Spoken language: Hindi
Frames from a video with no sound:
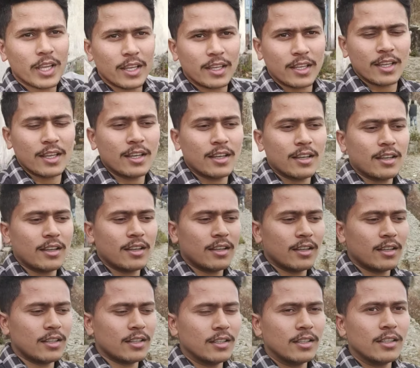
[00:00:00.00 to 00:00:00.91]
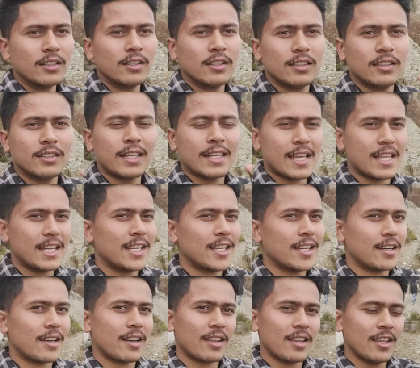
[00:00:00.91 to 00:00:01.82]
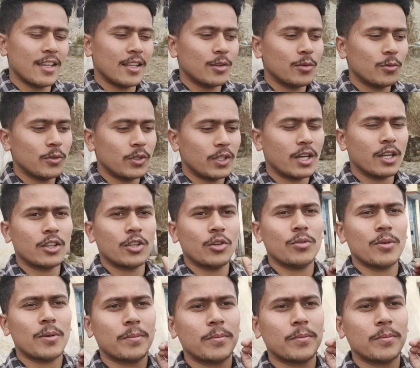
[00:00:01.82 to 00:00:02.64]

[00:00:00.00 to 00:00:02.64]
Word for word: क्या क्या तैयारी कर रखी है तो वो दिखाता हूँ